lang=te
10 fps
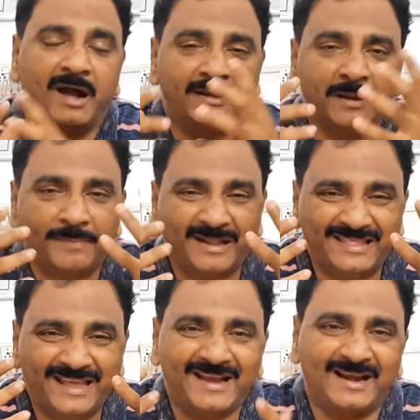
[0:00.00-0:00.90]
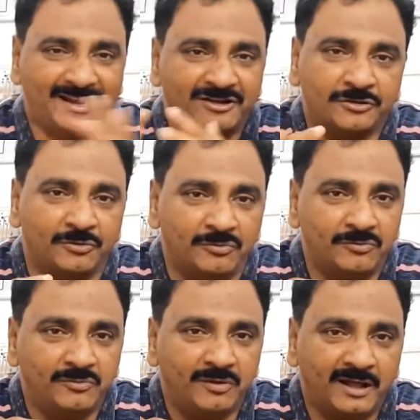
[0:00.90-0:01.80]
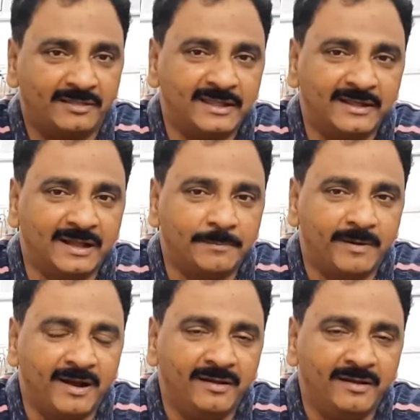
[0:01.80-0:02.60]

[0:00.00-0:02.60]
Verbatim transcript: అంటే ప్రత్యేక లక్షణం అంతే తప్ప